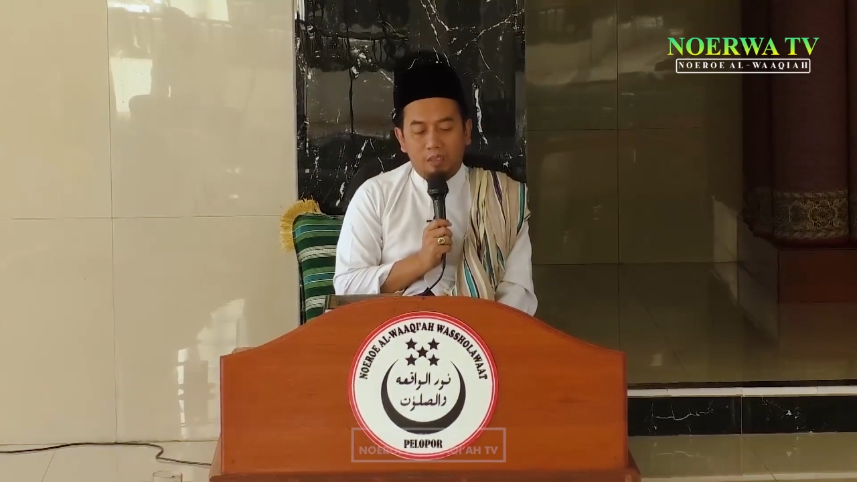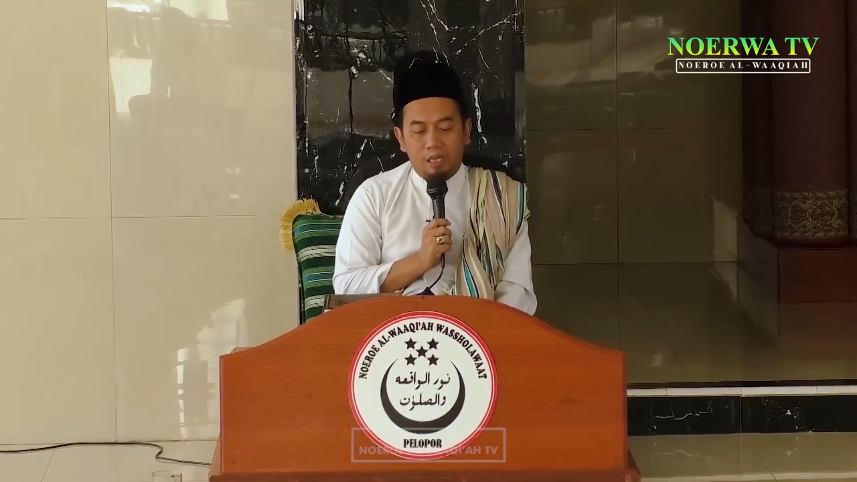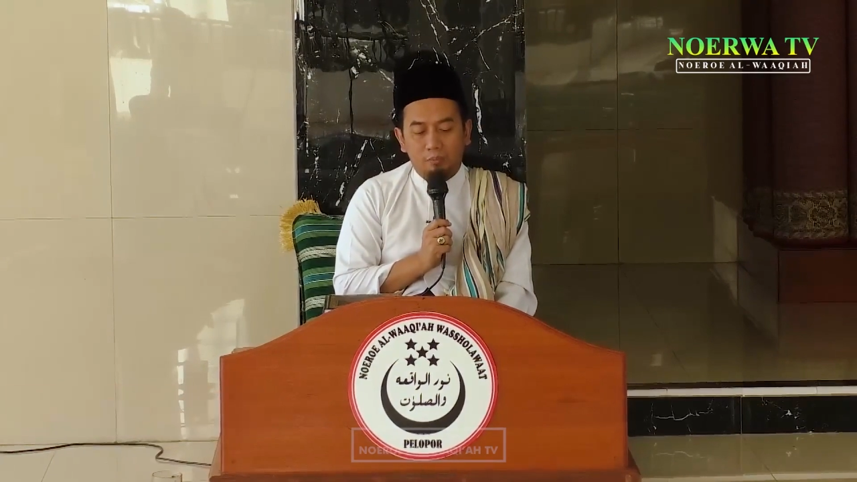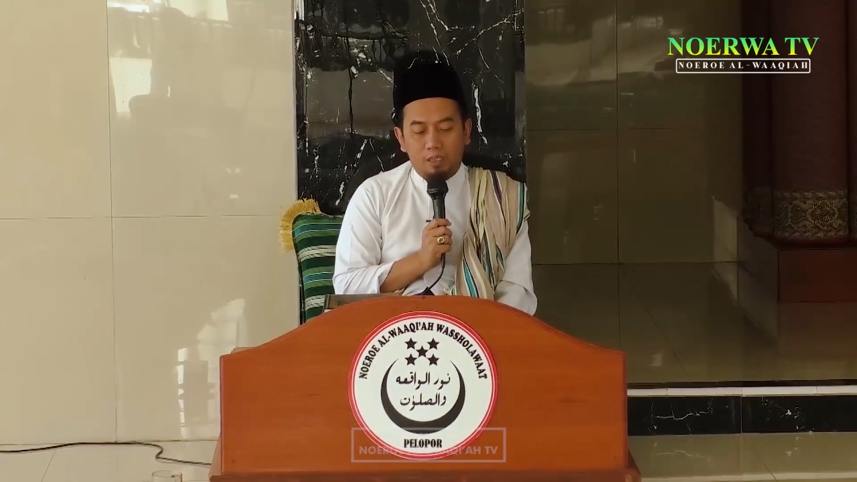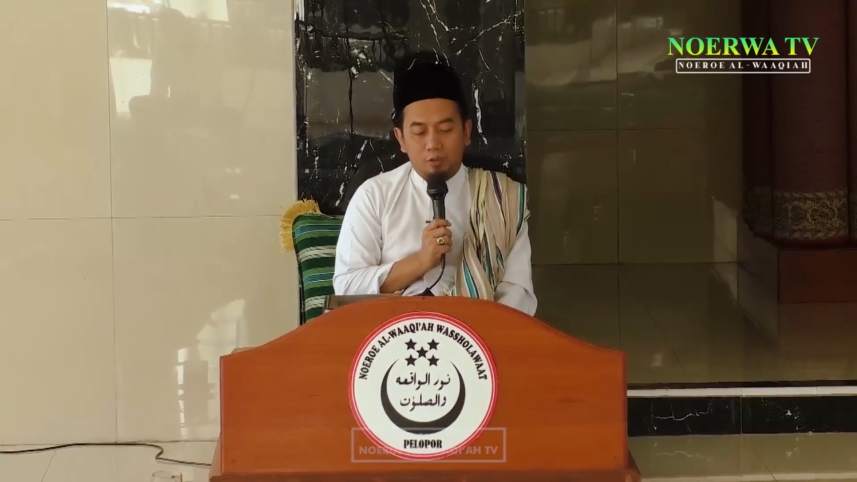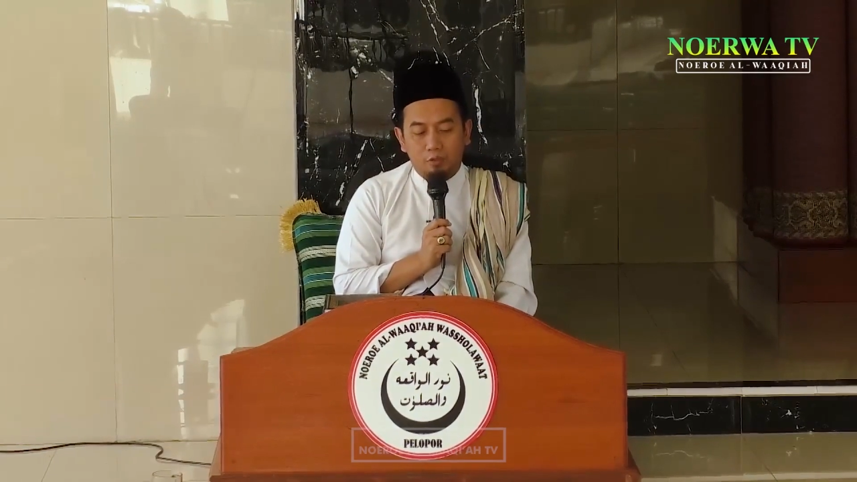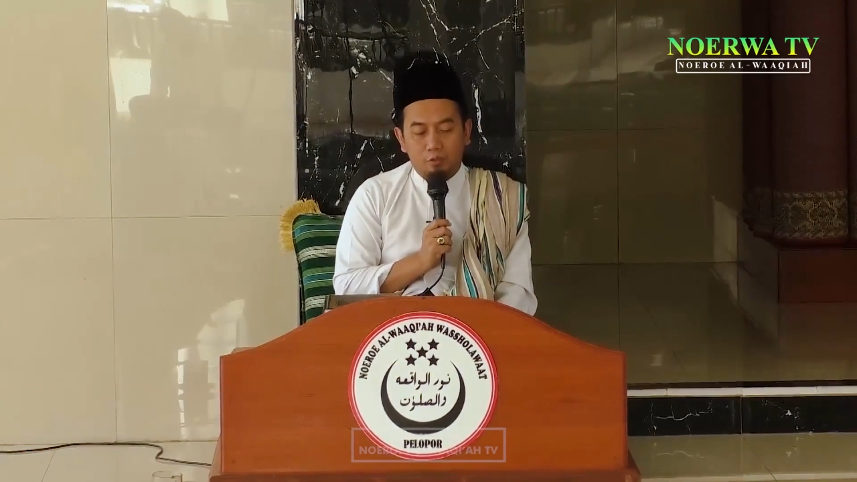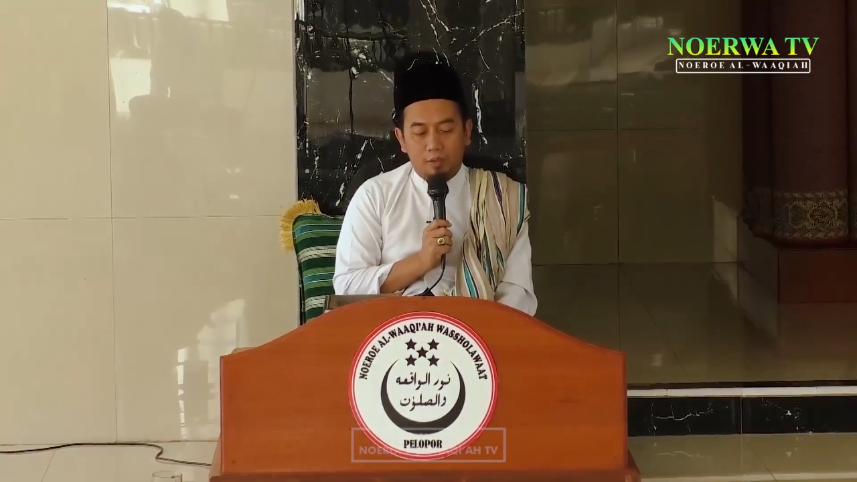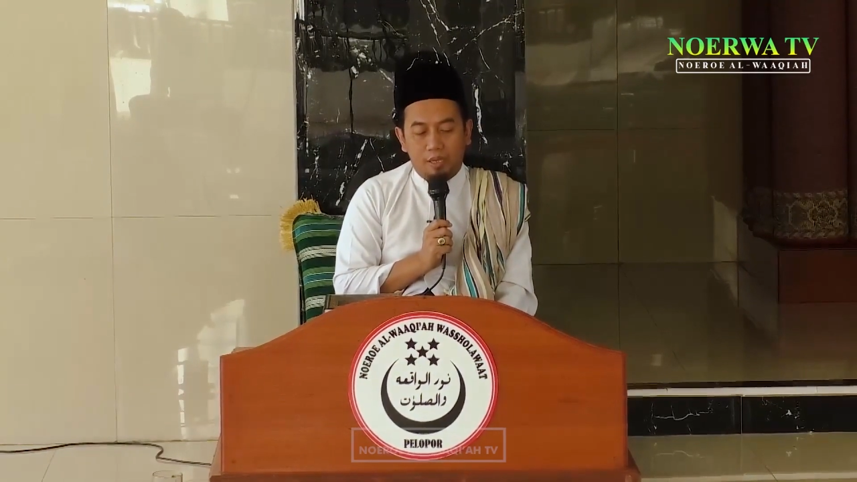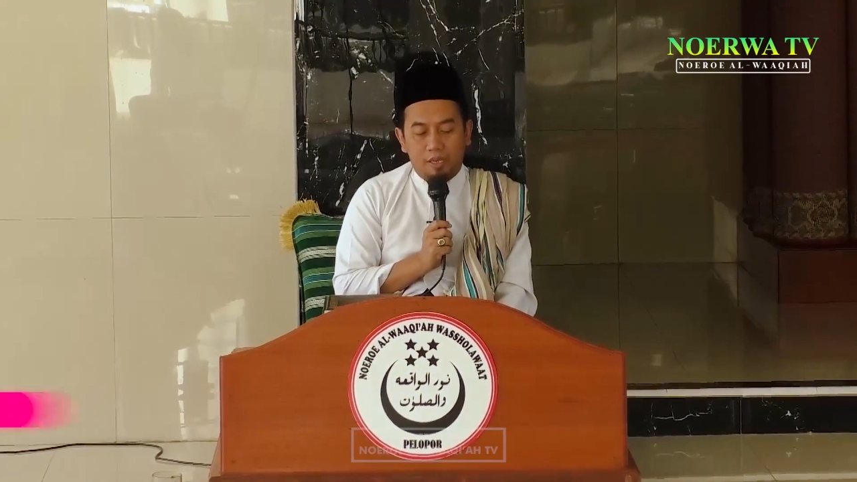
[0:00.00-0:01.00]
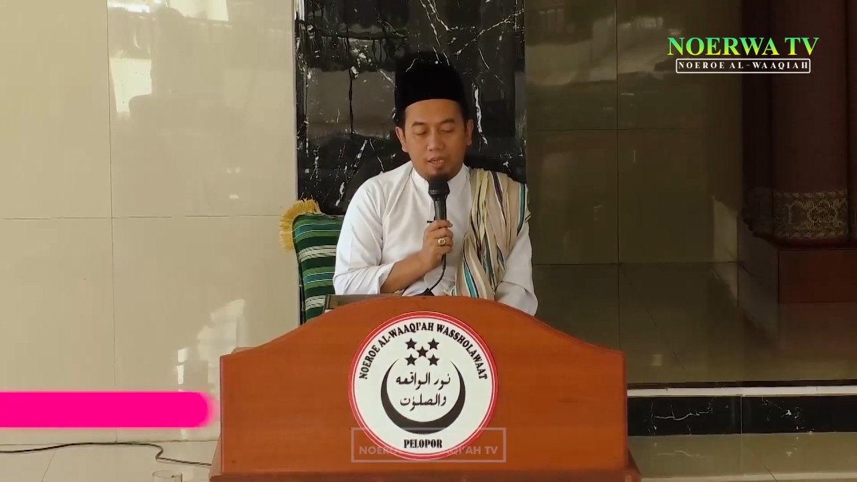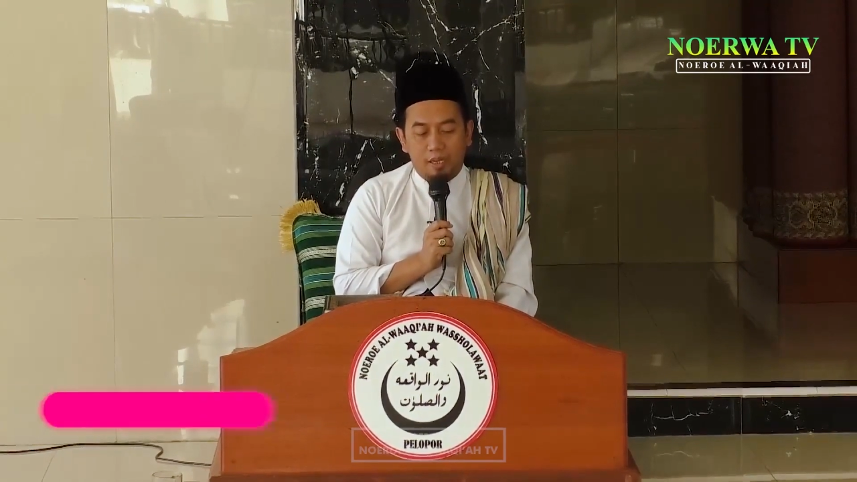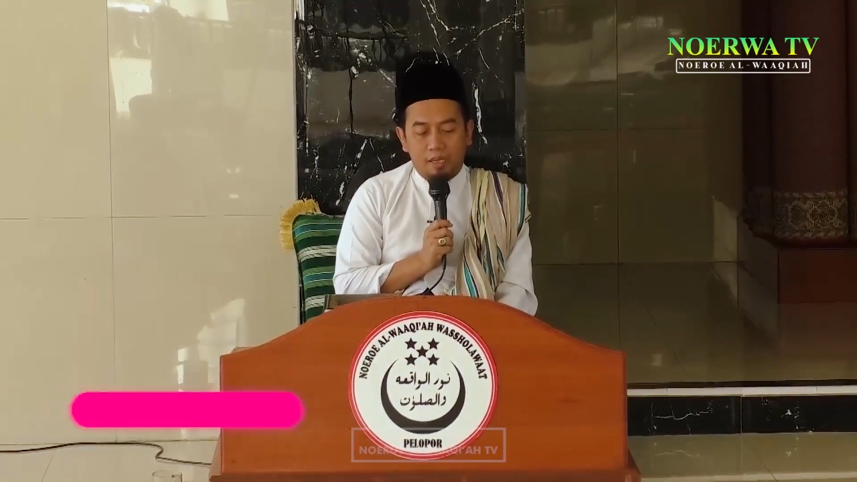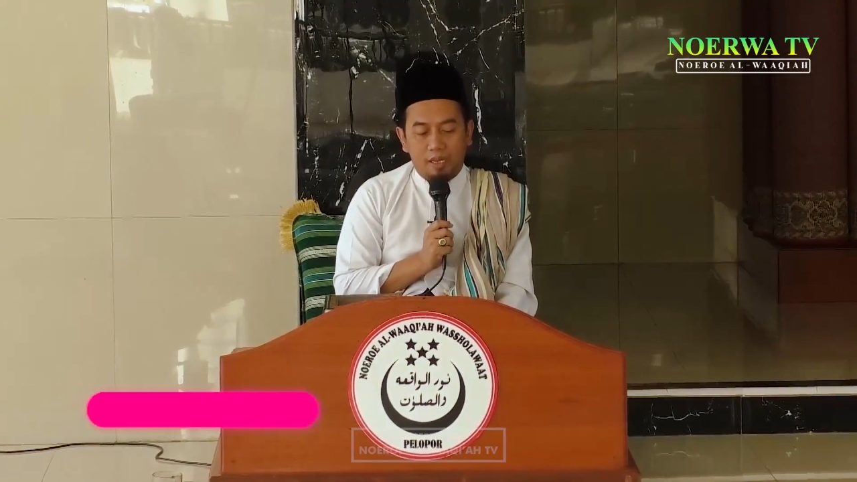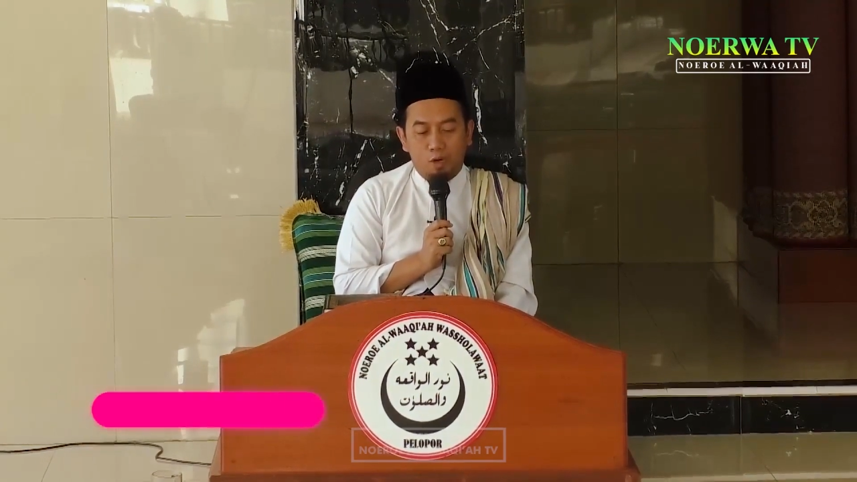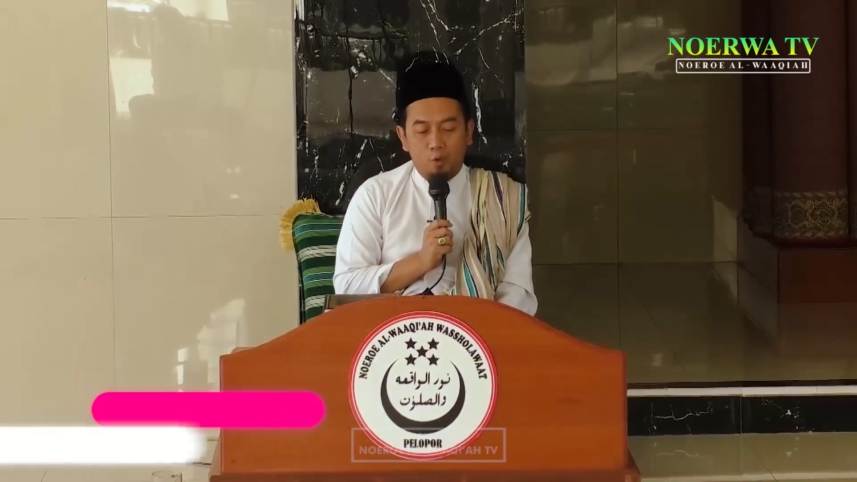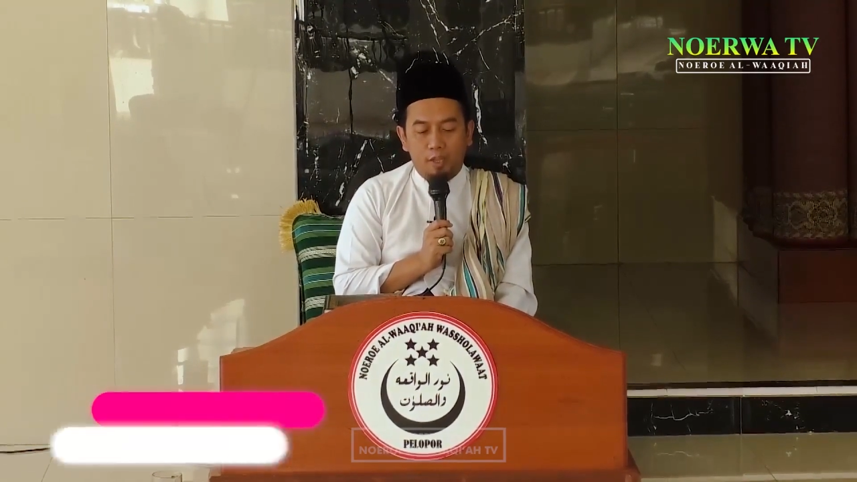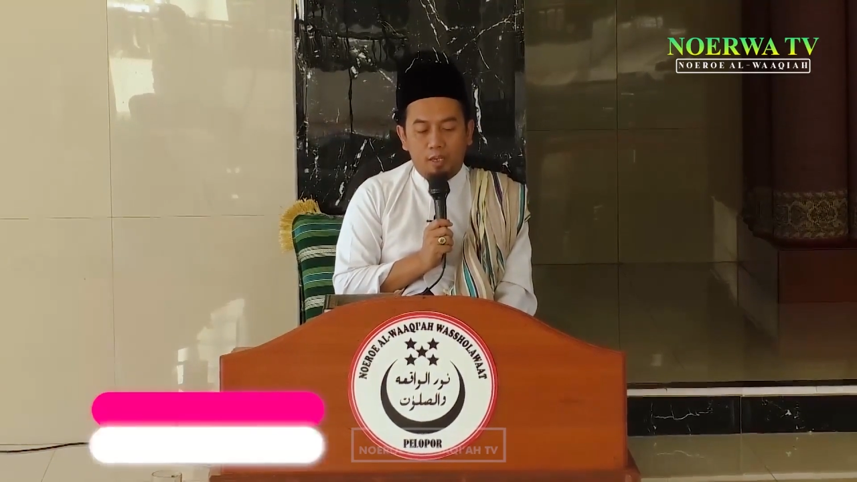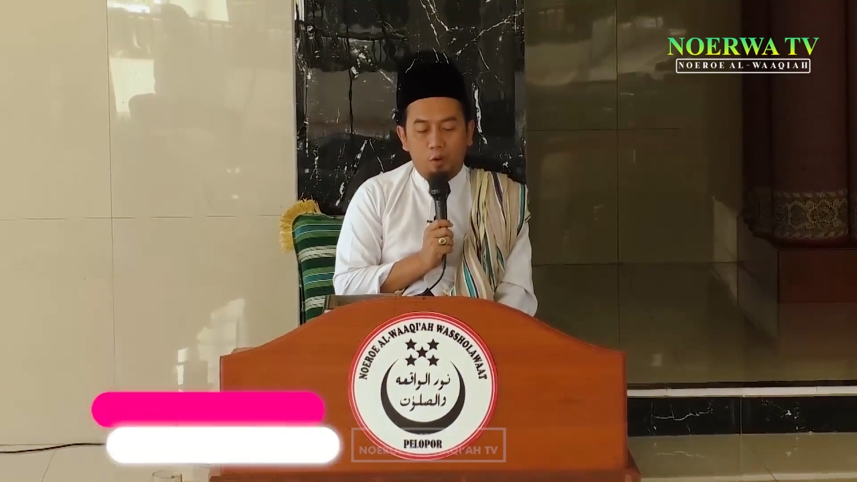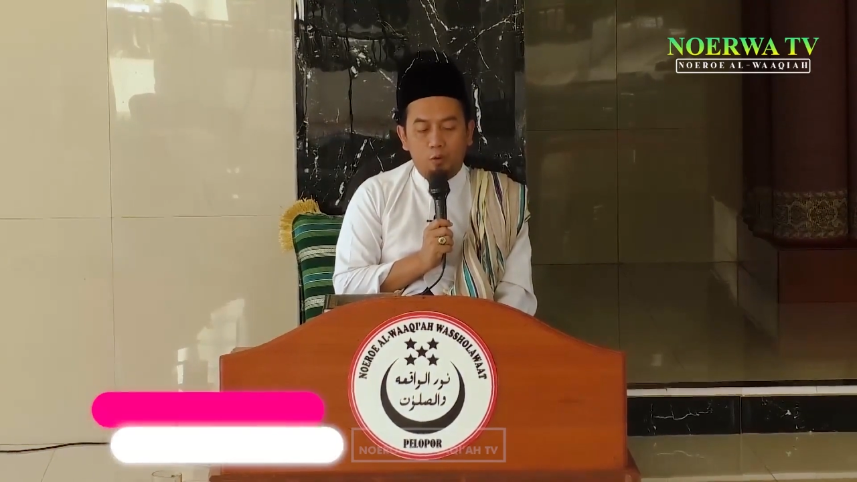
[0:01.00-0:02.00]
ya Abdullah bin
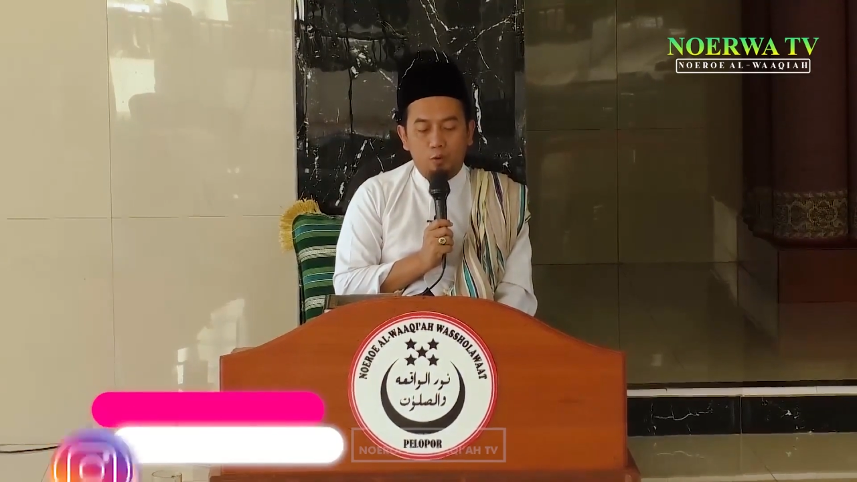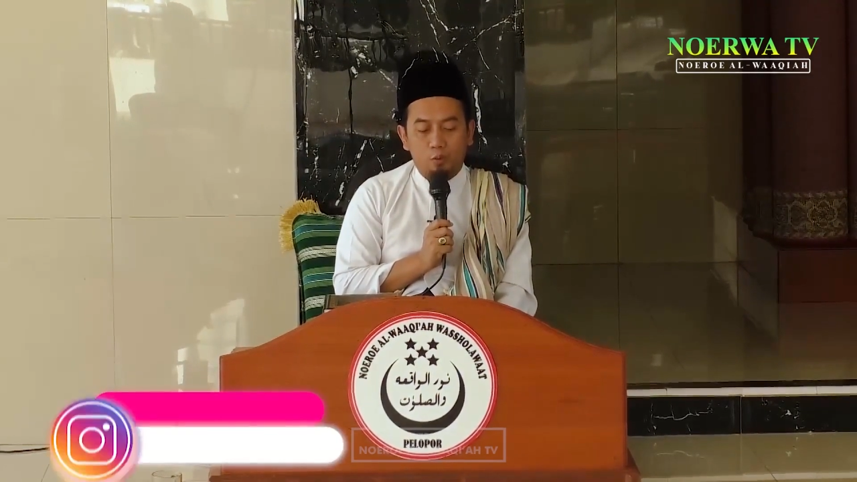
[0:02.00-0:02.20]
Zubair hu